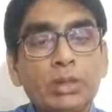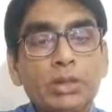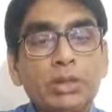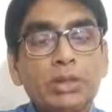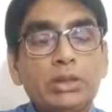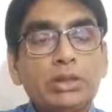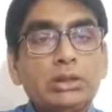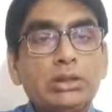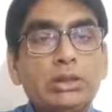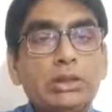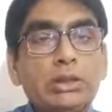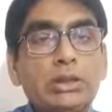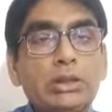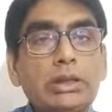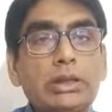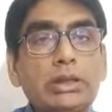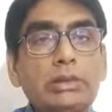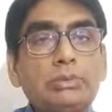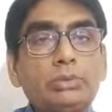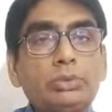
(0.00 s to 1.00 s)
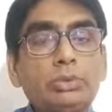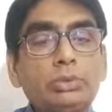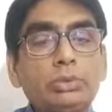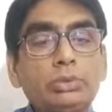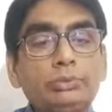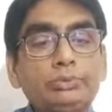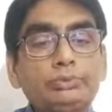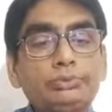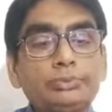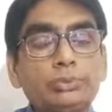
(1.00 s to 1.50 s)
ताकि आपको
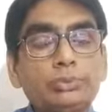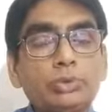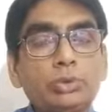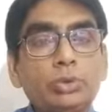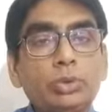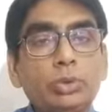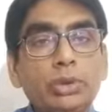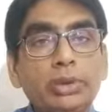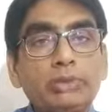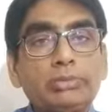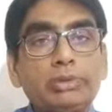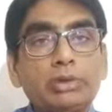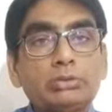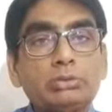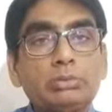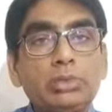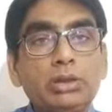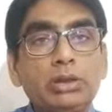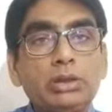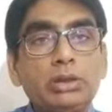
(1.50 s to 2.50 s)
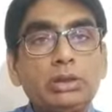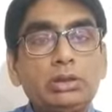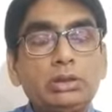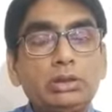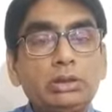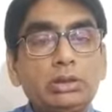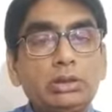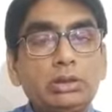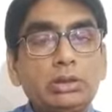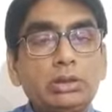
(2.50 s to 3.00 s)
थोड़े वक्त में
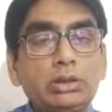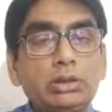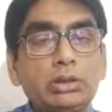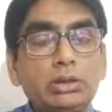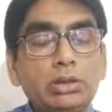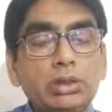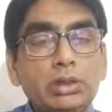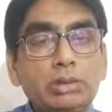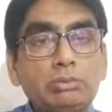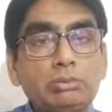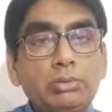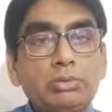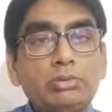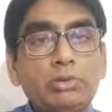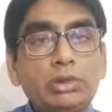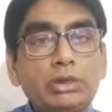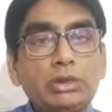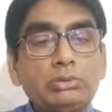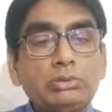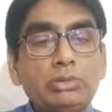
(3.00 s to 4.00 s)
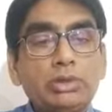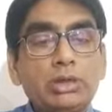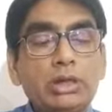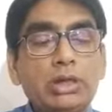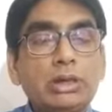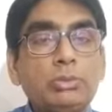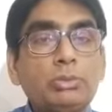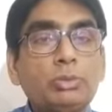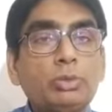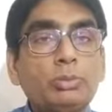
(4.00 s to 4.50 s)
कम मवाद में
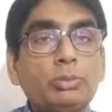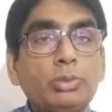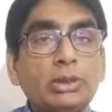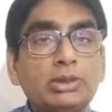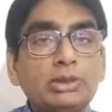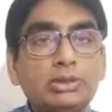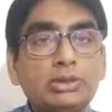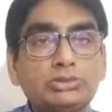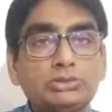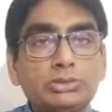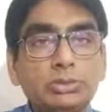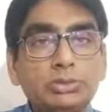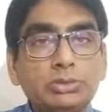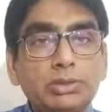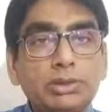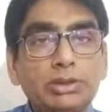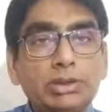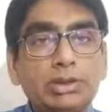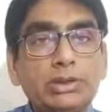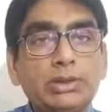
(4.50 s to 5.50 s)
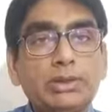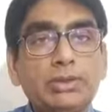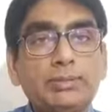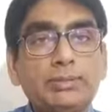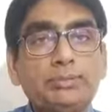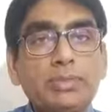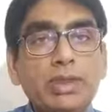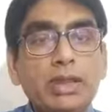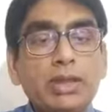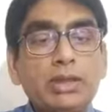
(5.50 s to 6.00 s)
आपको बातें समझ आ जाए
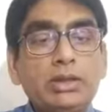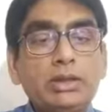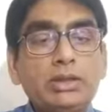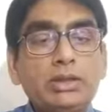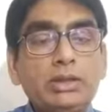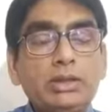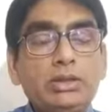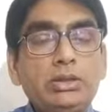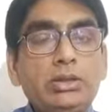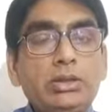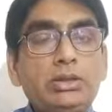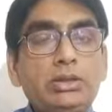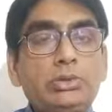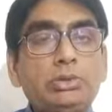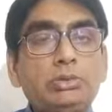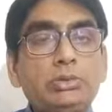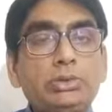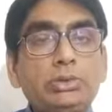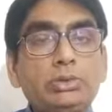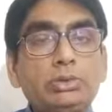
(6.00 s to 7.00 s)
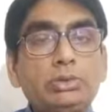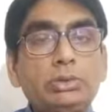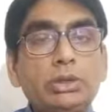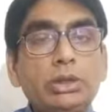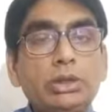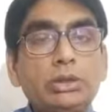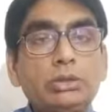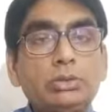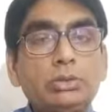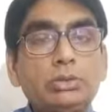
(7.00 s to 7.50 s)
कि ये जो मौजूदा
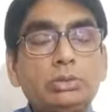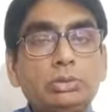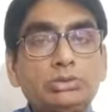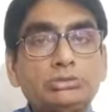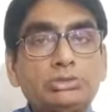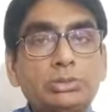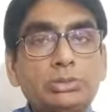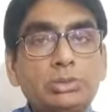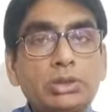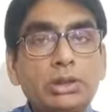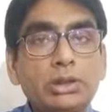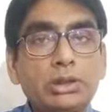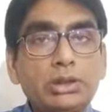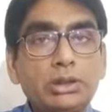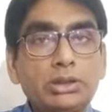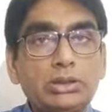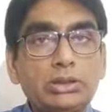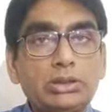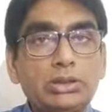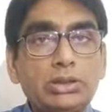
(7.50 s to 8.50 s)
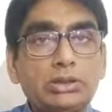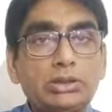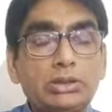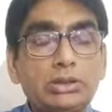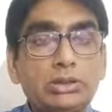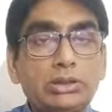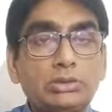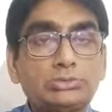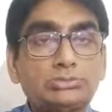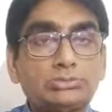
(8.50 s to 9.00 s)
जो मज़हब का ढांचा
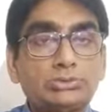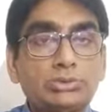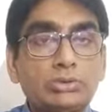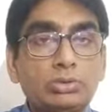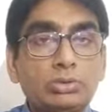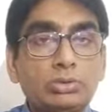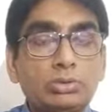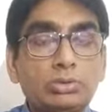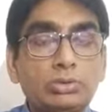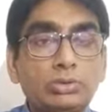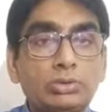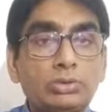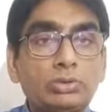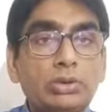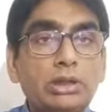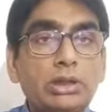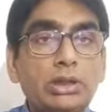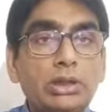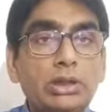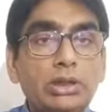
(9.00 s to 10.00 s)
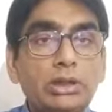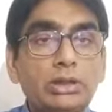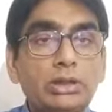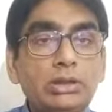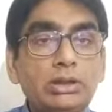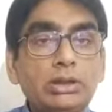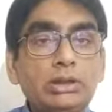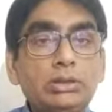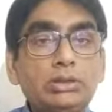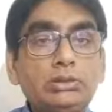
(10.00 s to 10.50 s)
इतना स्ट्रॉन्ग हो चुका है
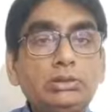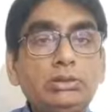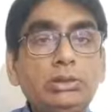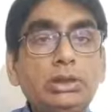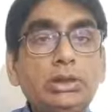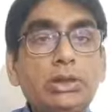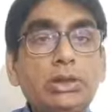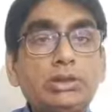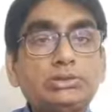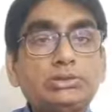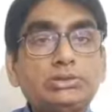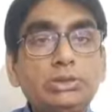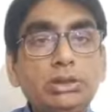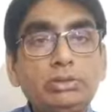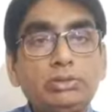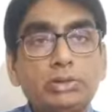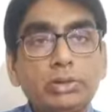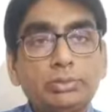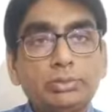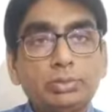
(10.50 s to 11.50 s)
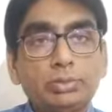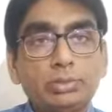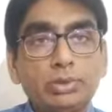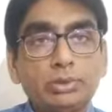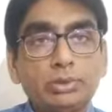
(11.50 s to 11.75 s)
ये कैसे डेवलप हुआ